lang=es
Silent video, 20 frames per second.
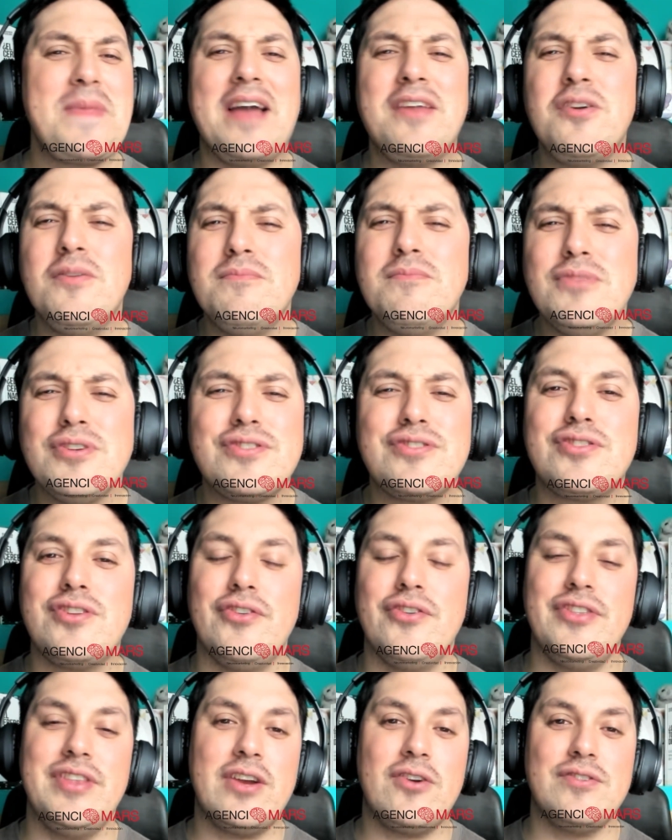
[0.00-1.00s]
Hay un
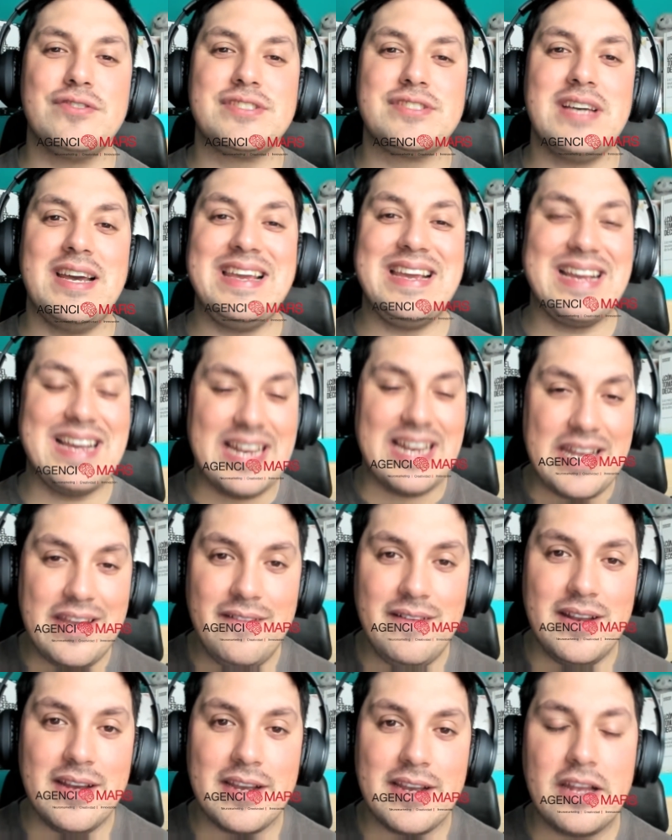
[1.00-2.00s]
montón de cosas
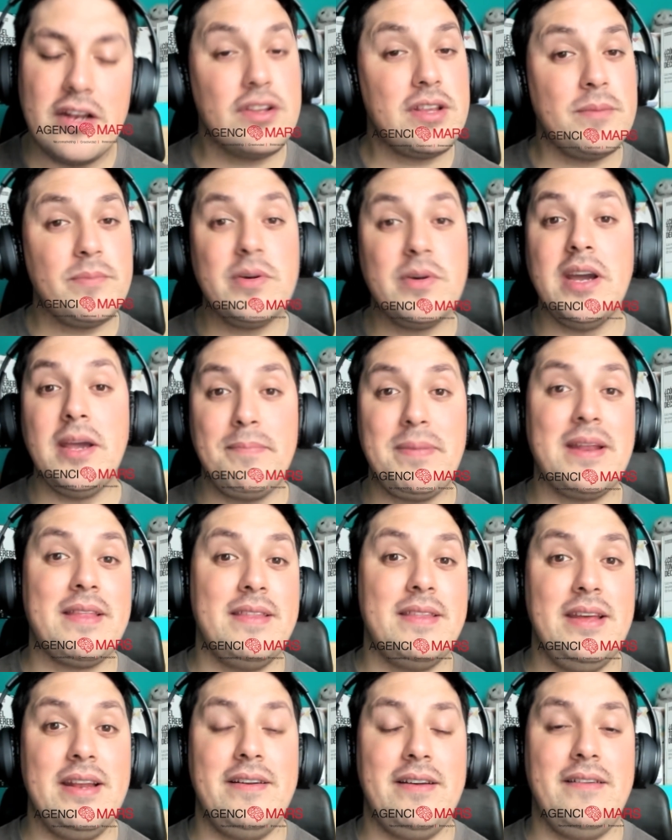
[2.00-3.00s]
increíbles que no te puedes
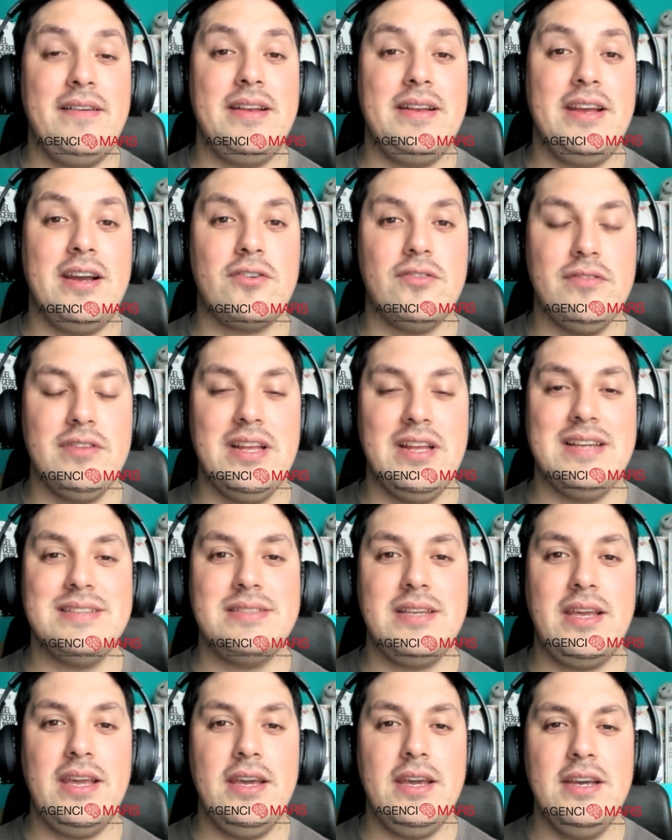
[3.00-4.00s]
perder en Avenida Conde.
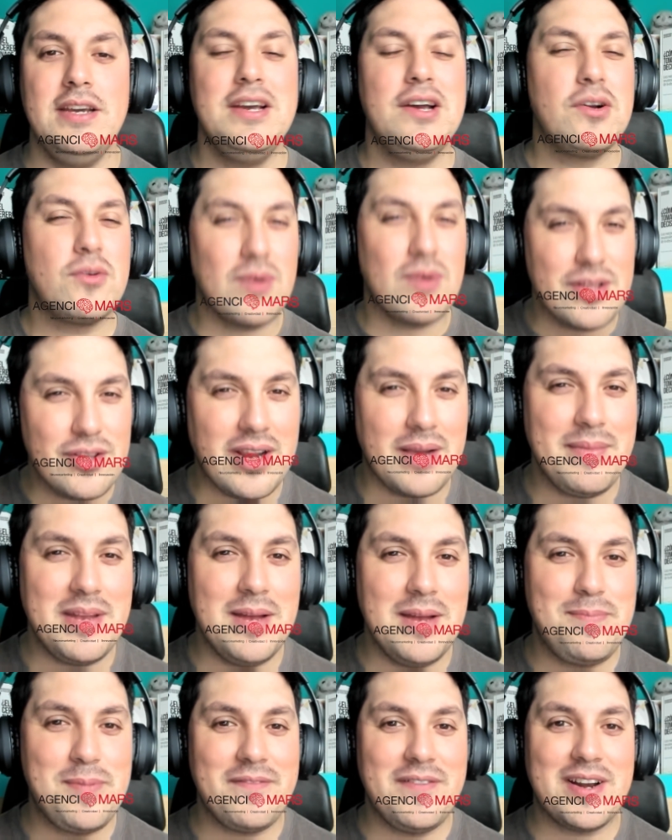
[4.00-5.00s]
Así que cuando
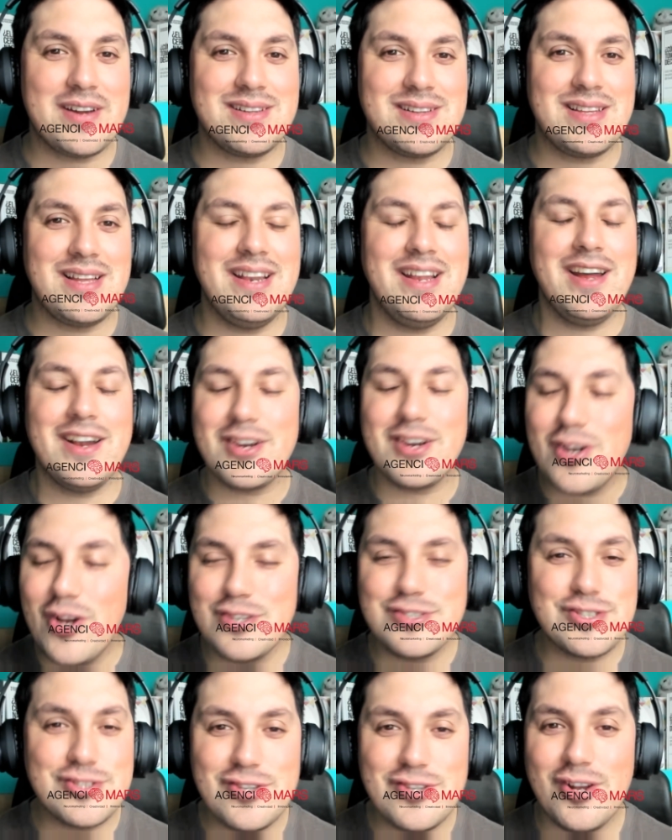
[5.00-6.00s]
camines por Barrio Italia,
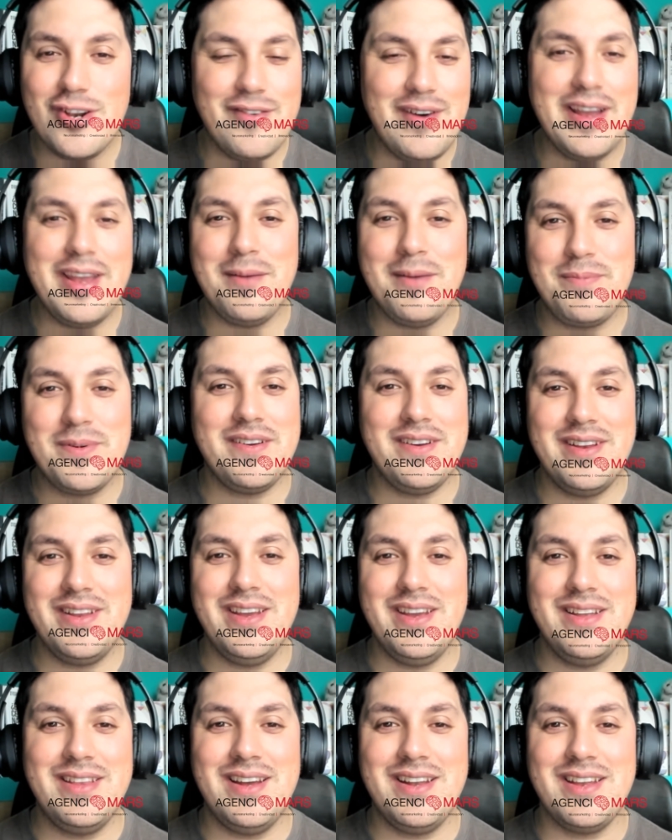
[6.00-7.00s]
no solo vayas por
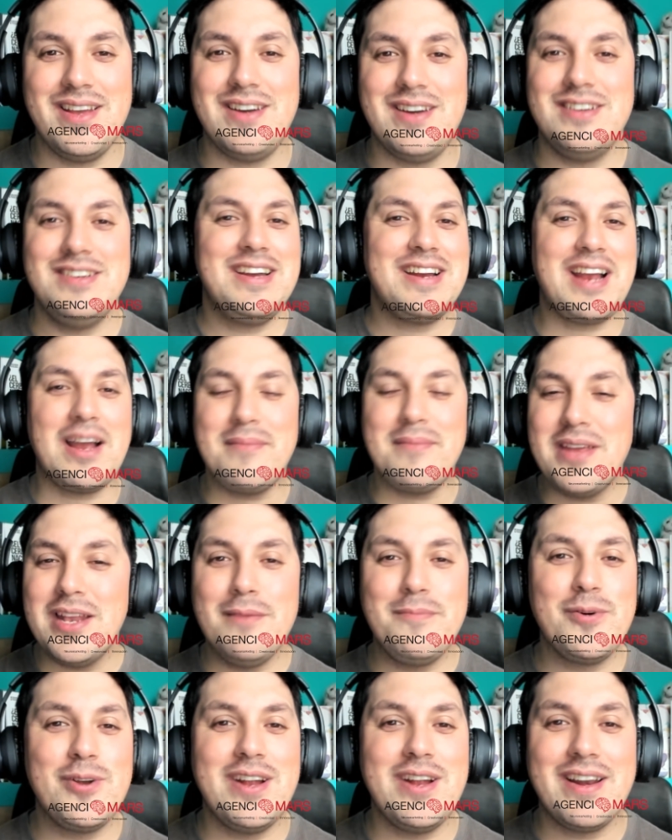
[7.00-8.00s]
Avenida Italia,
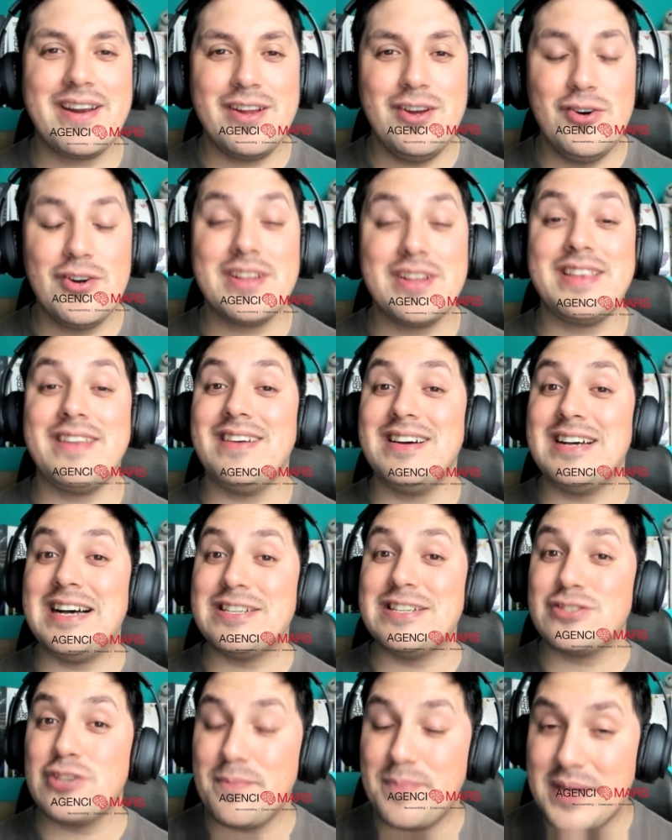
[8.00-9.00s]
camina por alrededor, te vas
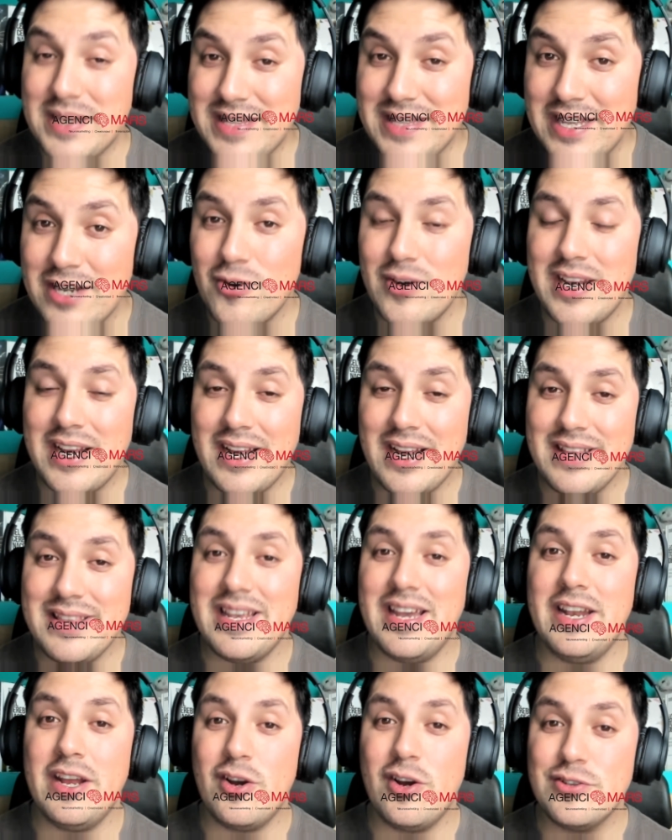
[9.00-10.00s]
a sorprender con la
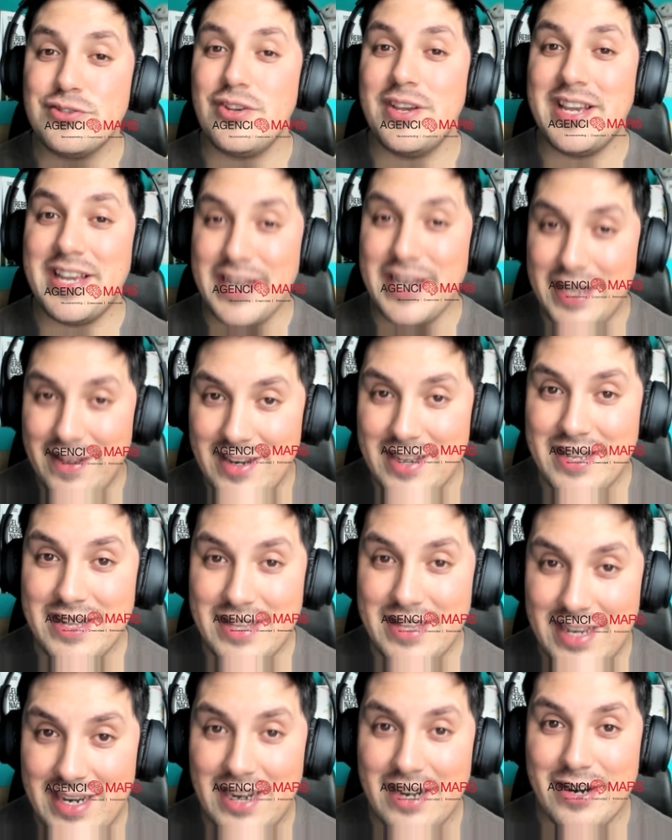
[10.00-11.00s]
cantidad de negocios increíbles
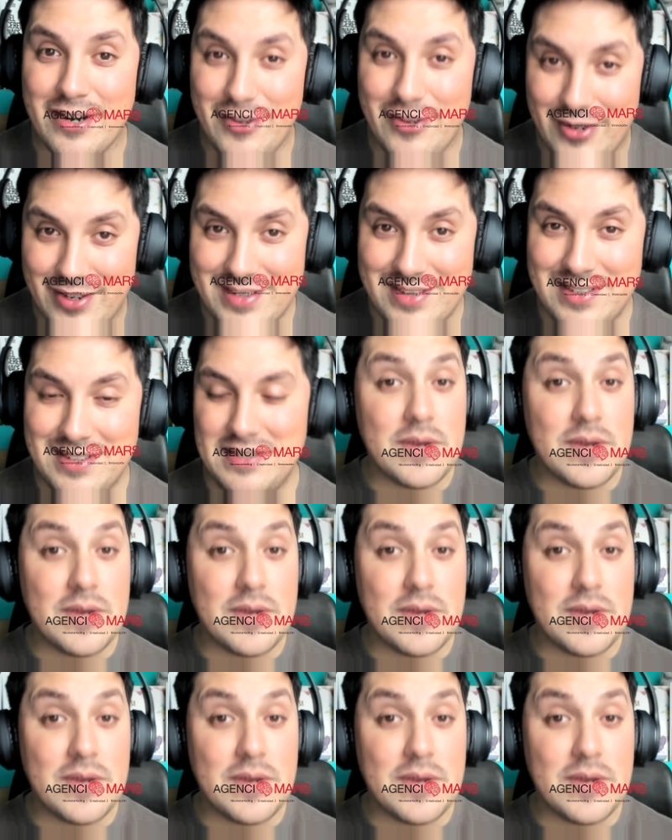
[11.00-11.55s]
que tiene alrededor.